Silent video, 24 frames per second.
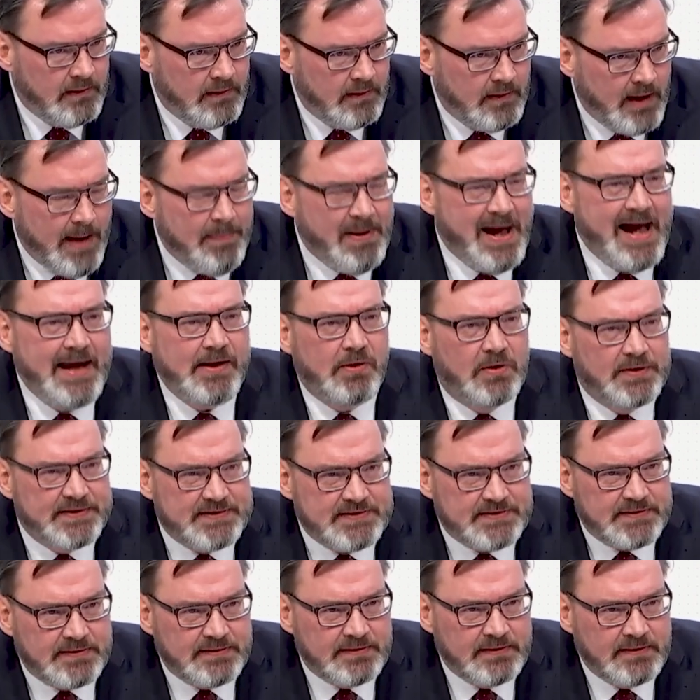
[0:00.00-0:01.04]
Herr
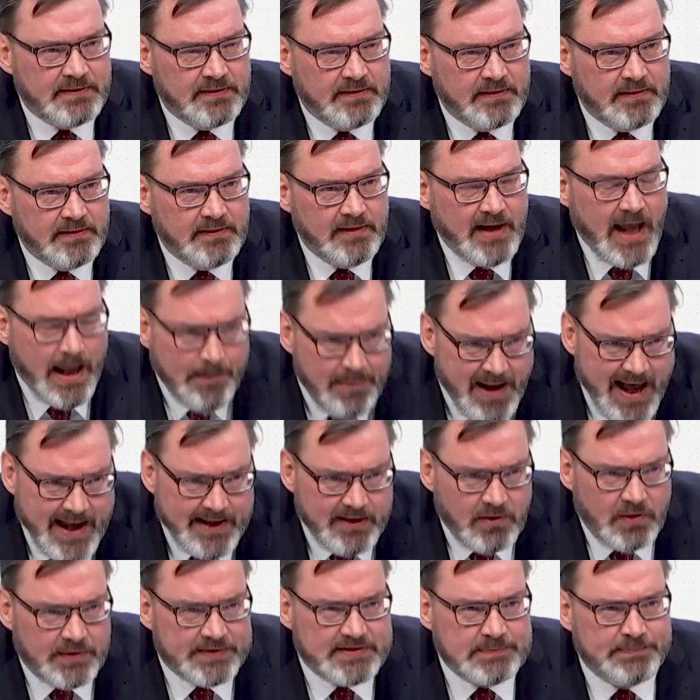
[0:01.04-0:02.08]
Barrios, Herr
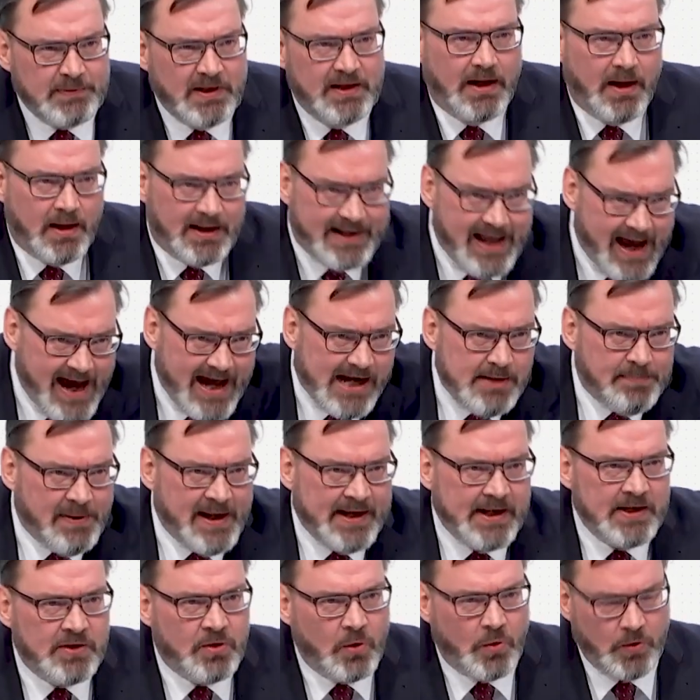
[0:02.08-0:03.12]
Barrios, gerade bei
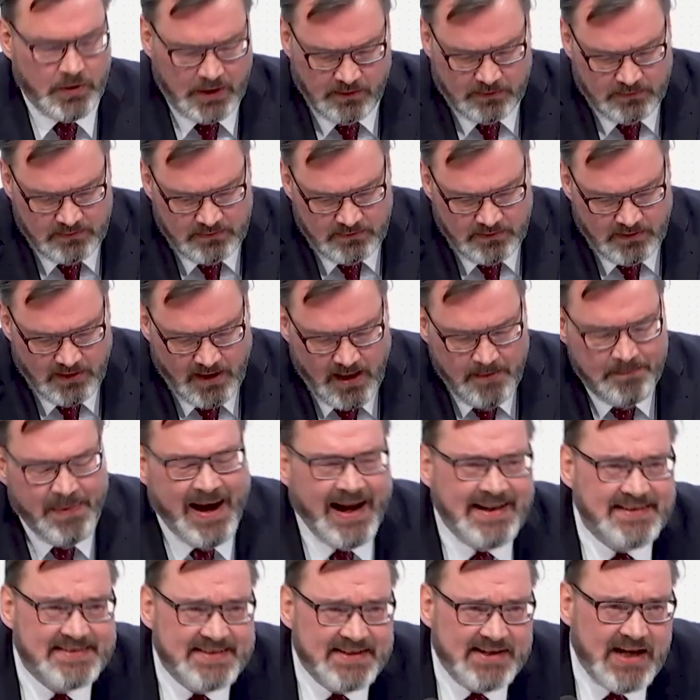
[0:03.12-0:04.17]
den Grünen.
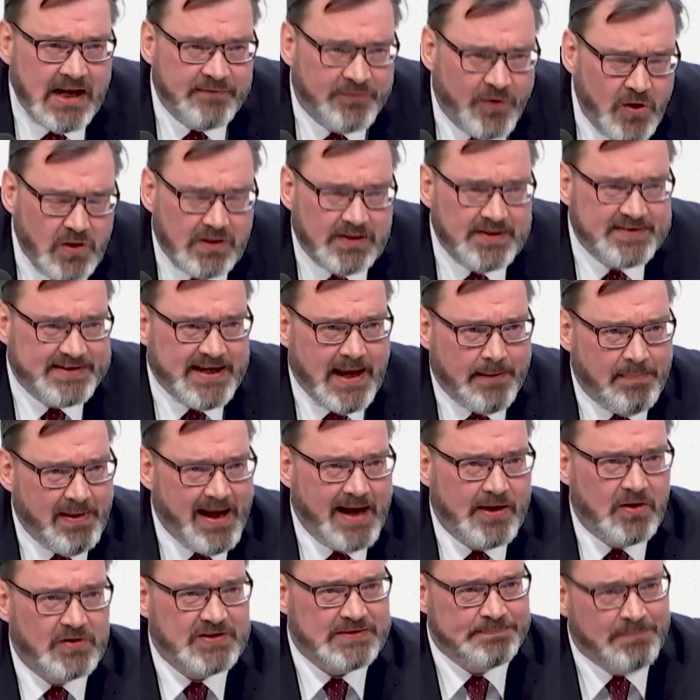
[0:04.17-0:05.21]
Meinen Sie denn wirklich, Herr
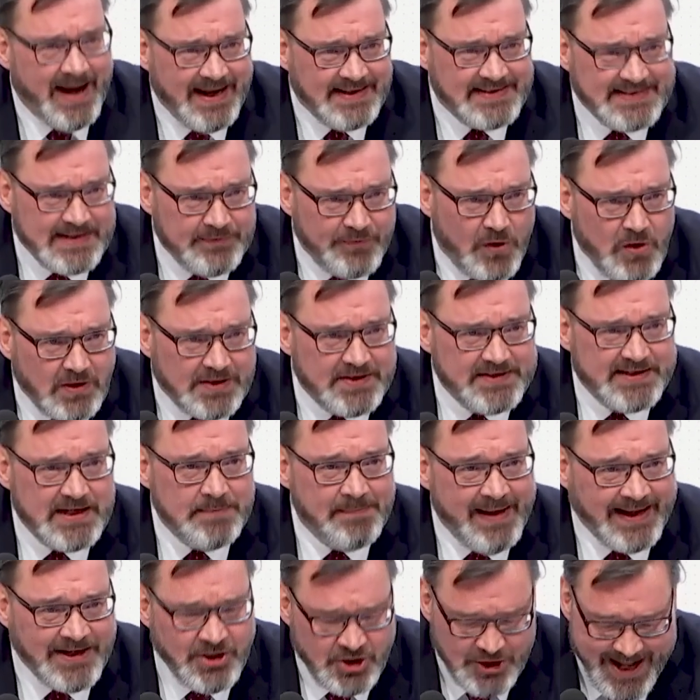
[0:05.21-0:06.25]
Barius, meinen Sie wirklich, die
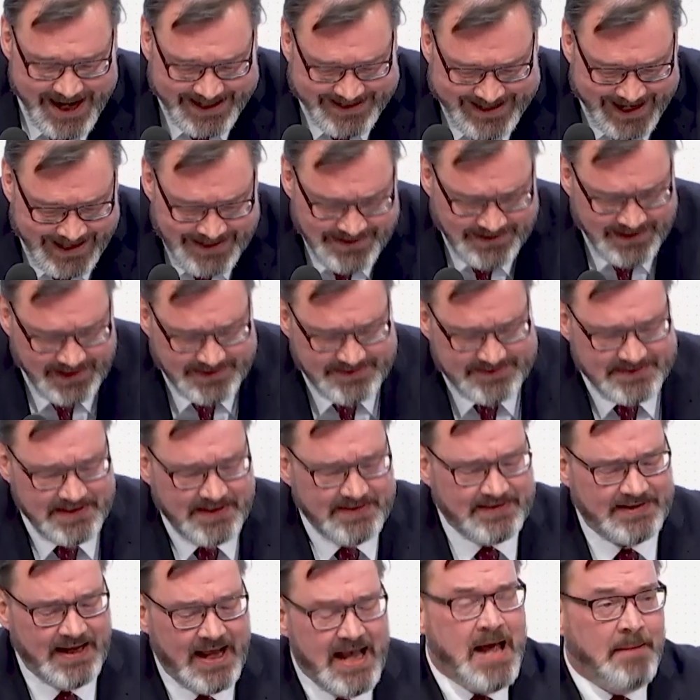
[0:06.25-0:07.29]
Menschen erkennen das
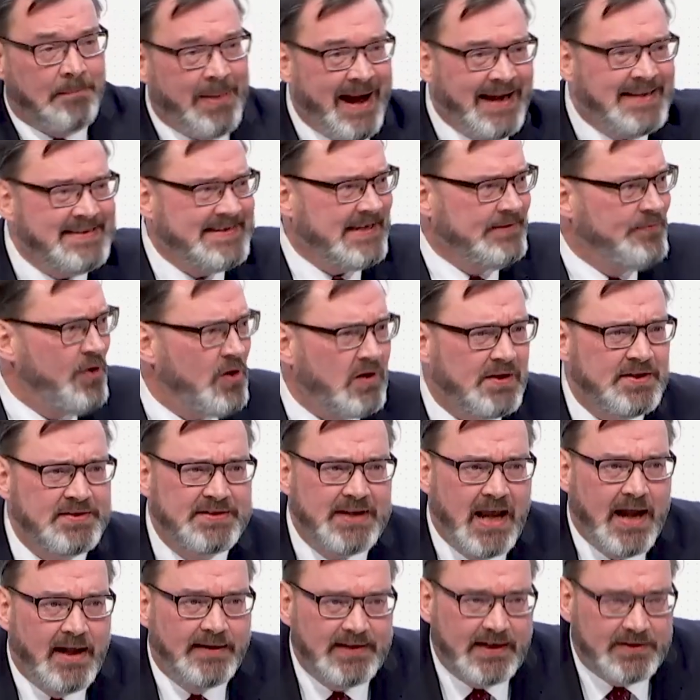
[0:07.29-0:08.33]
nicht? Meinen Sie wirklich,
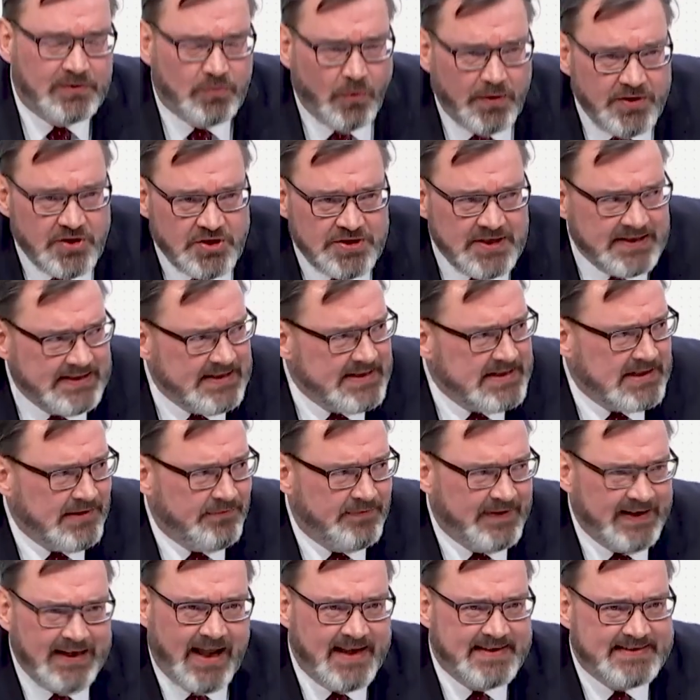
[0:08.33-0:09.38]
der durchschnittliche
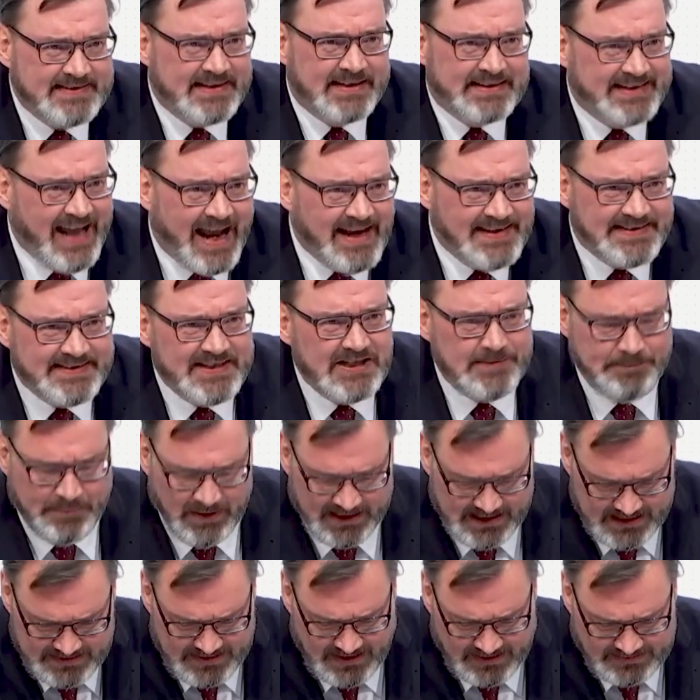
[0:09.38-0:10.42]
Wähler ist geistig
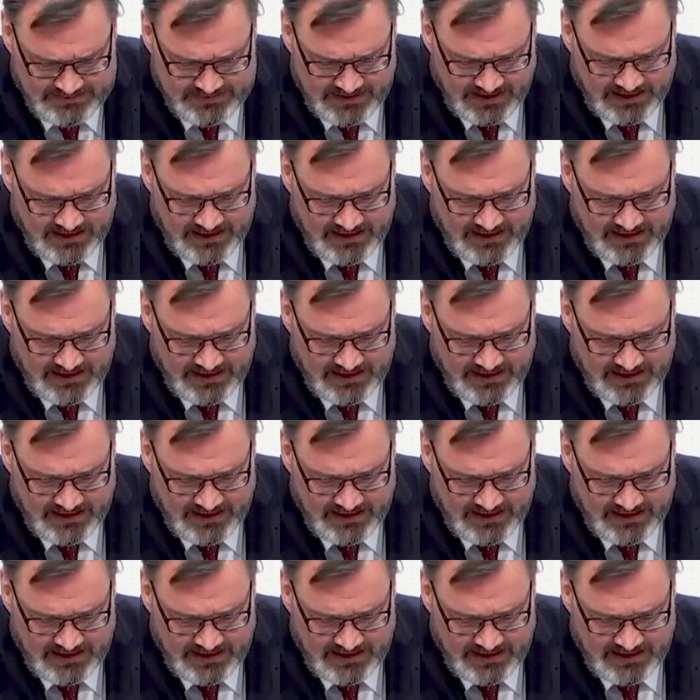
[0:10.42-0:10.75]
behindert?